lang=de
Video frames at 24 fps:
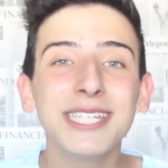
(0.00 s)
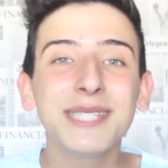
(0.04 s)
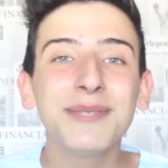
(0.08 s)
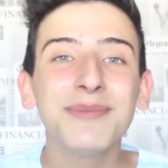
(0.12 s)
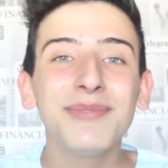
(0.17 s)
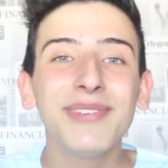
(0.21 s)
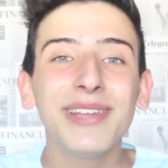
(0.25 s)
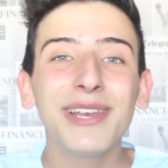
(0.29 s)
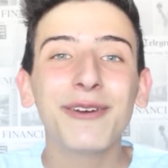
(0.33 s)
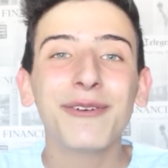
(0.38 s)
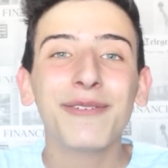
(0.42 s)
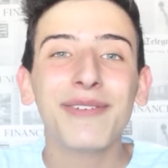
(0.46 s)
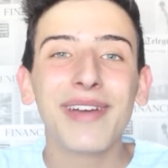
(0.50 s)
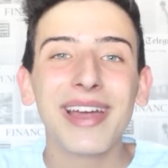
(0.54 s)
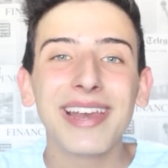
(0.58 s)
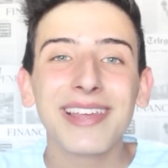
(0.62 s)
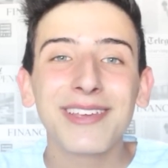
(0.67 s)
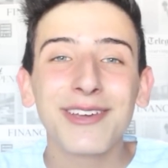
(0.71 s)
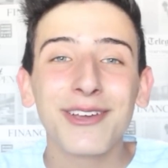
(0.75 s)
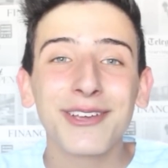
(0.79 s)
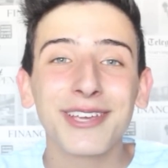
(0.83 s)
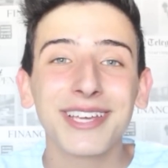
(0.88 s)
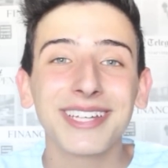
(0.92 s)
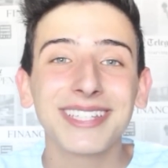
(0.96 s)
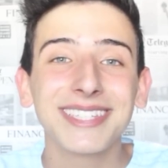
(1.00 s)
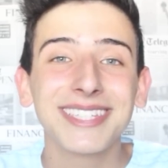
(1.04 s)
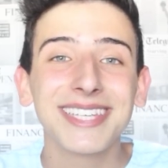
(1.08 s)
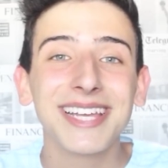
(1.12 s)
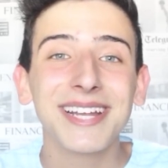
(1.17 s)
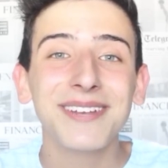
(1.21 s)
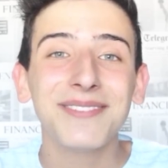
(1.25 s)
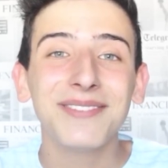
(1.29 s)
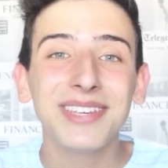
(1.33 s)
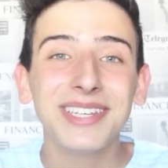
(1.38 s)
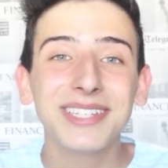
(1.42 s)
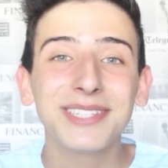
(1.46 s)
In diesem Video werde ich euch
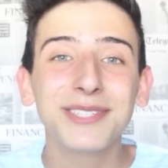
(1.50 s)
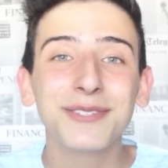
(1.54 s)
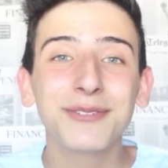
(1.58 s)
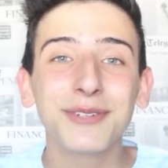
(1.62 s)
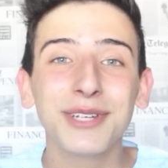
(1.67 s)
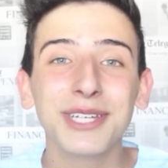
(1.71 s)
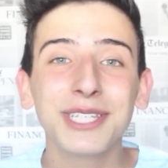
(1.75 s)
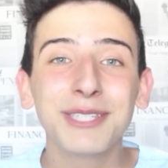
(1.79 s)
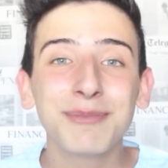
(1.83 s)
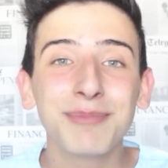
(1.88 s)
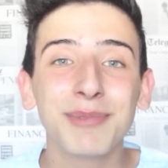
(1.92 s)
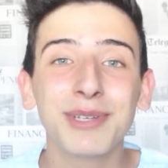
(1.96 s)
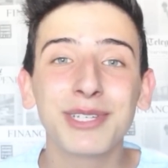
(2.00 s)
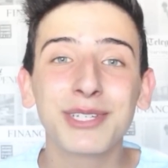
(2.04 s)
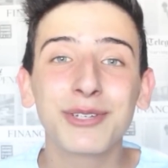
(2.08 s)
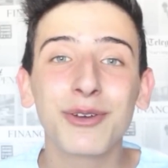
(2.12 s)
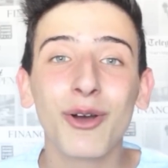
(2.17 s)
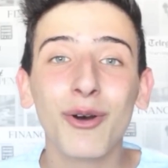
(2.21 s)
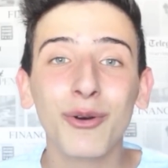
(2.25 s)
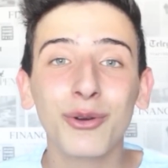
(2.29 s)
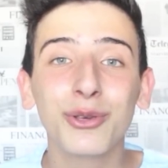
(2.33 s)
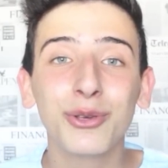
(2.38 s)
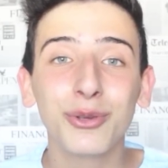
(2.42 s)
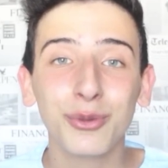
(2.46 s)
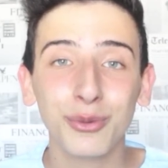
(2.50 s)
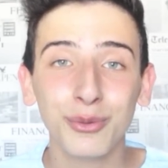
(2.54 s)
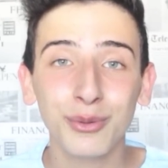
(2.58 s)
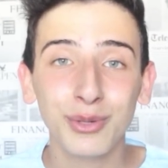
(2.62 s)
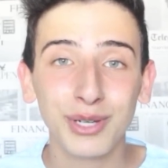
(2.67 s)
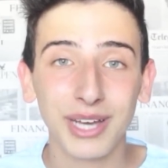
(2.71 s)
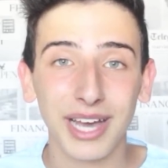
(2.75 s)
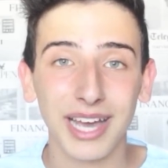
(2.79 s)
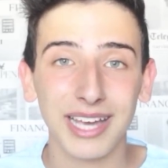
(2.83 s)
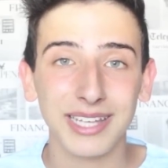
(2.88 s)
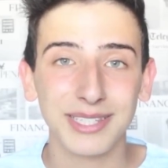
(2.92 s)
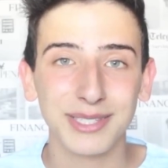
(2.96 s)
erzählen, wie es so ist, mit
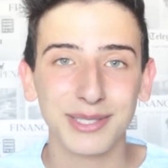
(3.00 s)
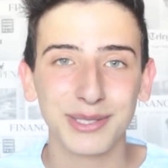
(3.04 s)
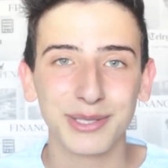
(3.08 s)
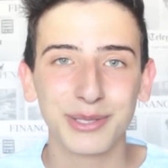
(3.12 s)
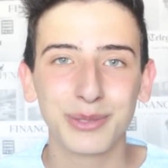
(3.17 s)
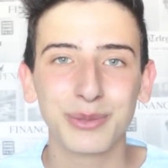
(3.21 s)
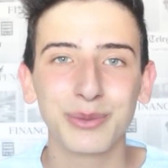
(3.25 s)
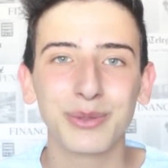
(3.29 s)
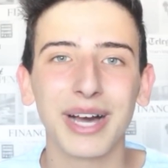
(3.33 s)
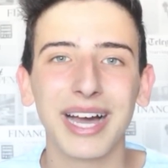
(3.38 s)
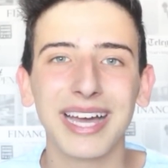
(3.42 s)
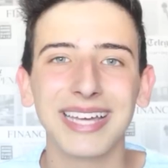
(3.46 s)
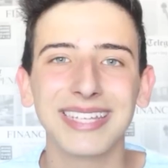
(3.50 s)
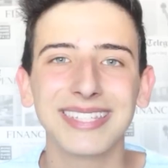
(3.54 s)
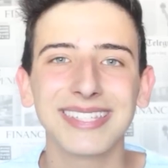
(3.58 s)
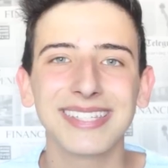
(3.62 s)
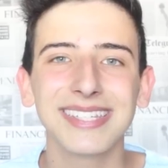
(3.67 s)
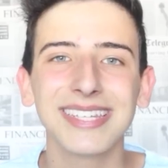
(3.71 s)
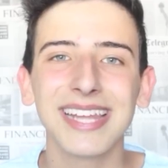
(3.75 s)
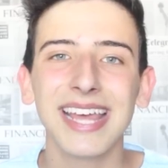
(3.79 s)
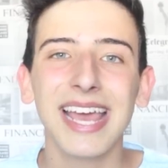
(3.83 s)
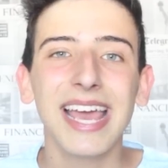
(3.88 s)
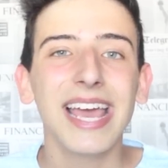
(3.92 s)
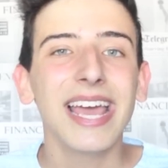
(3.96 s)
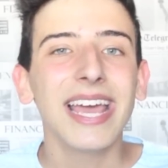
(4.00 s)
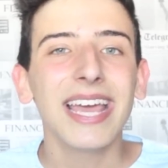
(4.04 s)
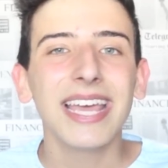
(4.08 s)
Go-Jugendreisen zu reisen.